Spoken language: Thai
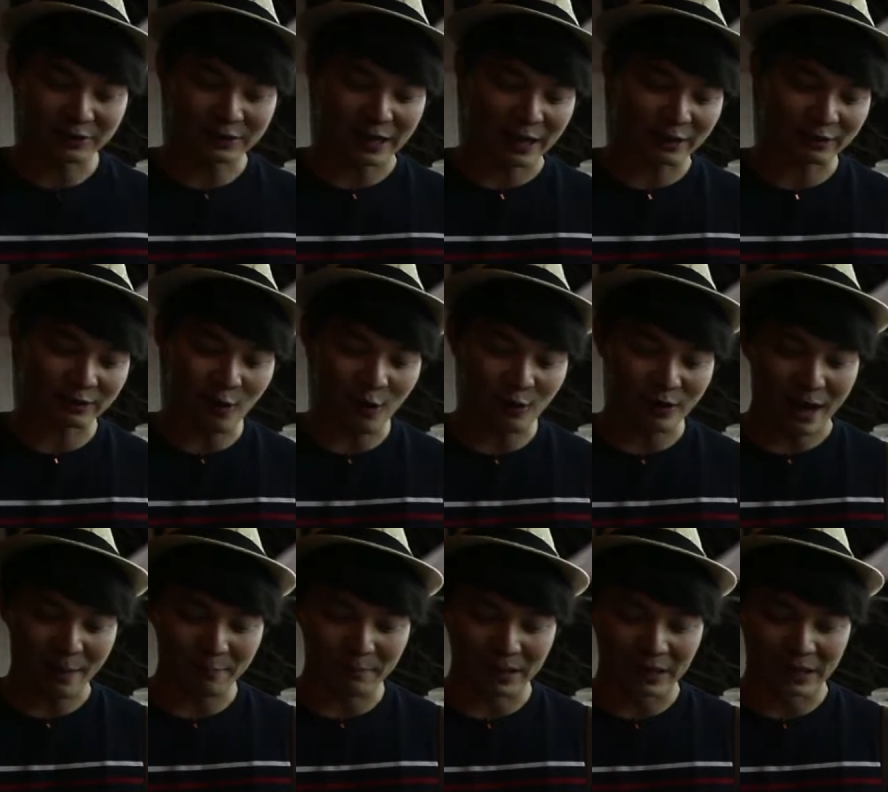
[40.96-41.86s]
ใส่ซอง
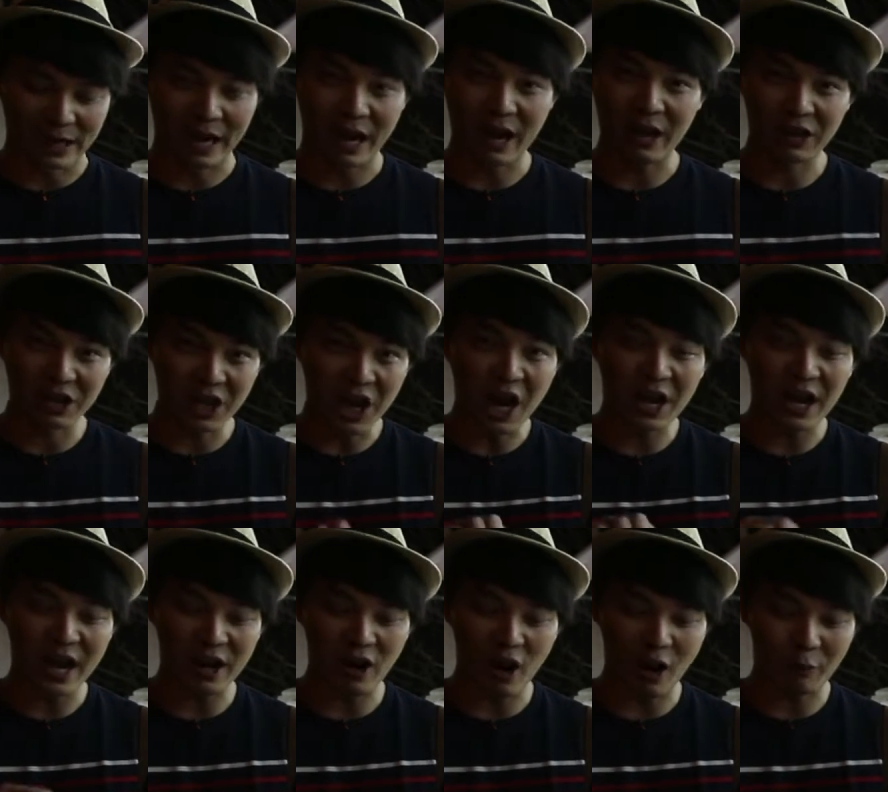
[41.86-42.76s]
ดำมาเลยเยอะ
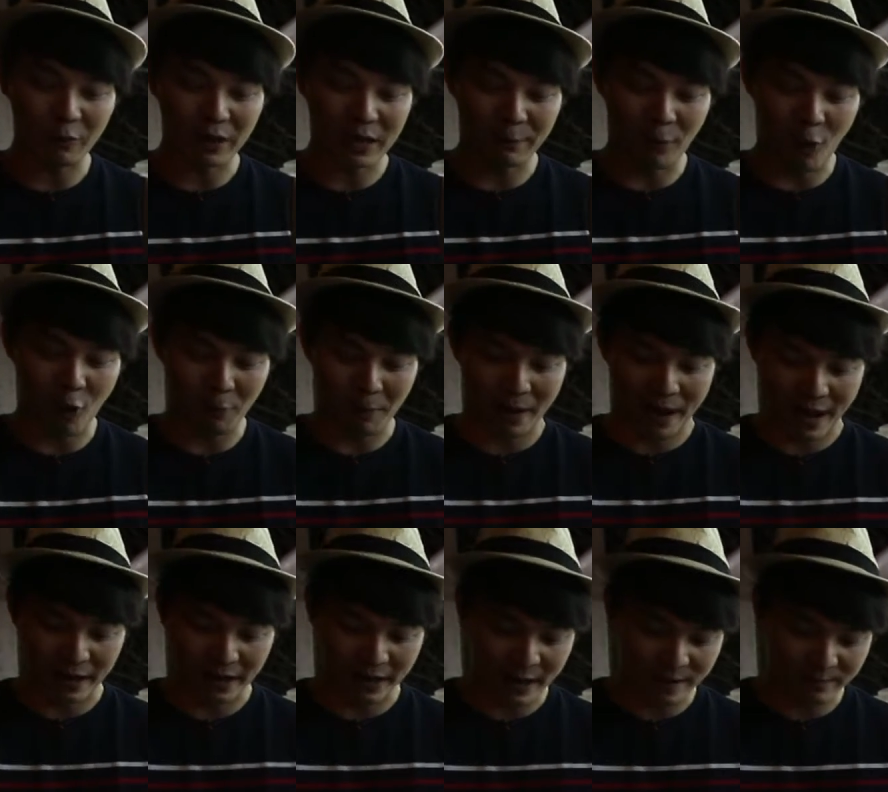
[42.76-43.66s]
แน่นอนวันนี้พกมา
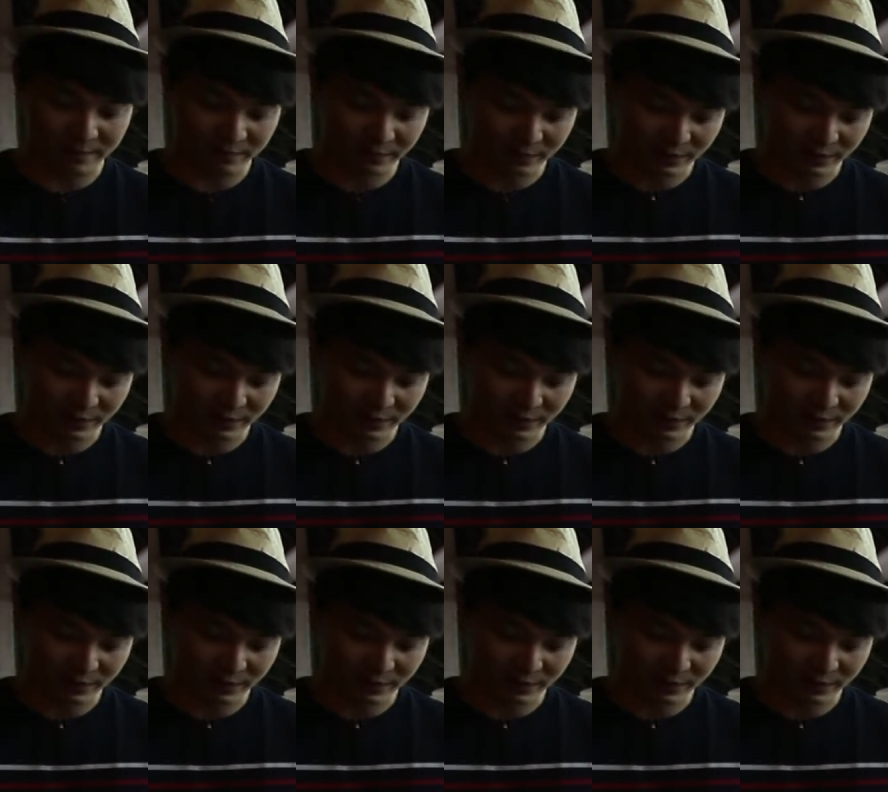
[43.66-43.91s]
นะครับ